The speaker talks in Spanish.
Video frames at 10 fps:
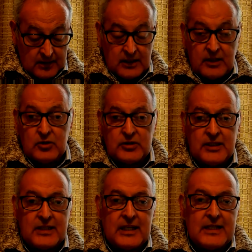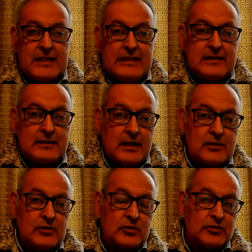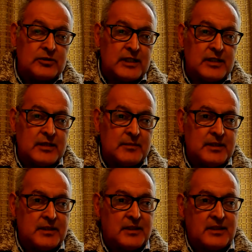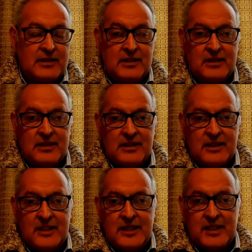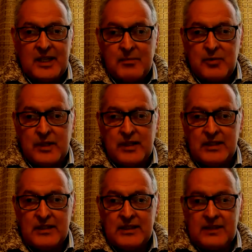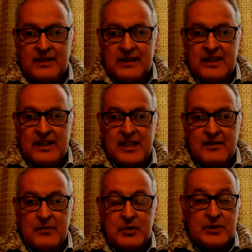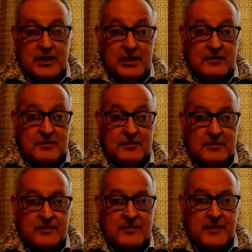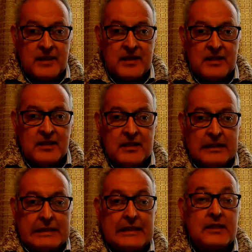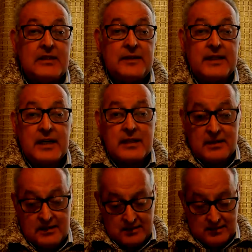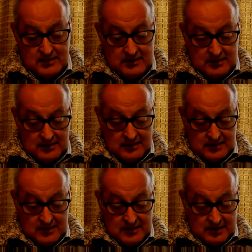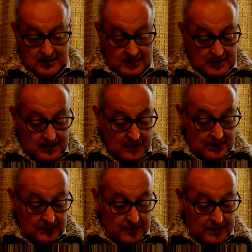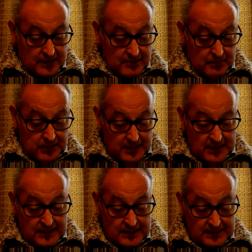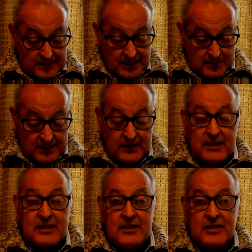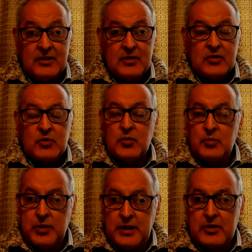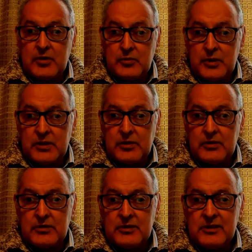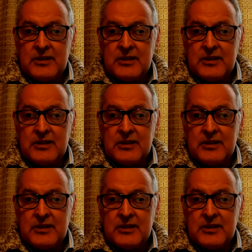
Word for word: Y nos está instando constantemente en esta época en que debemos qué? Testificar. El testificar implica necesariamente cumplir con nuestro